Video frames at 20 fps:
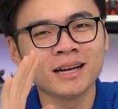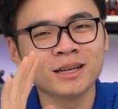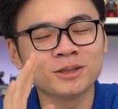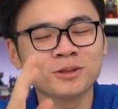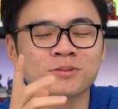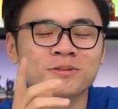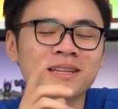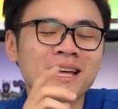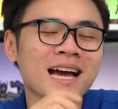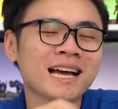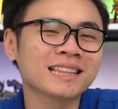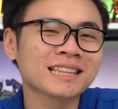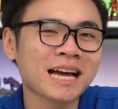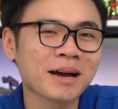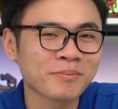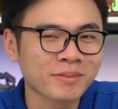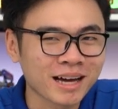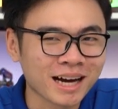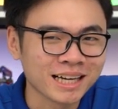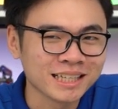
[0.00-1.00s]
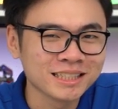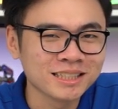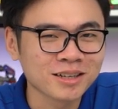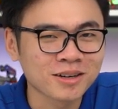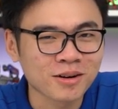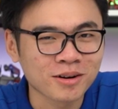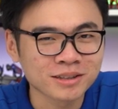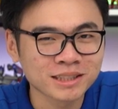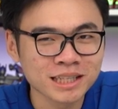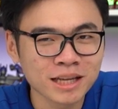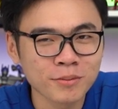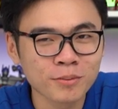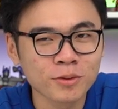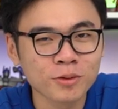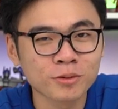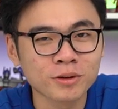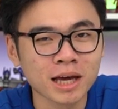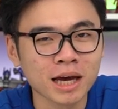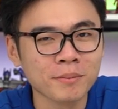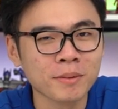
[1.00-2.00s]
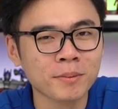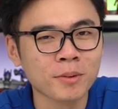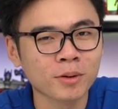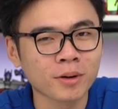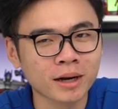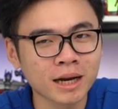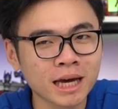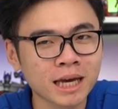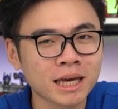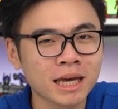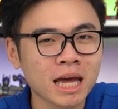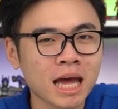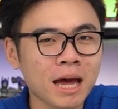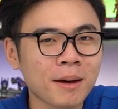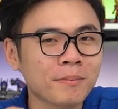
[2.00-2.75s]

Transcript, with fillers: chúng ta tạm thời chưa có CPU thế hệ 11 ở đây,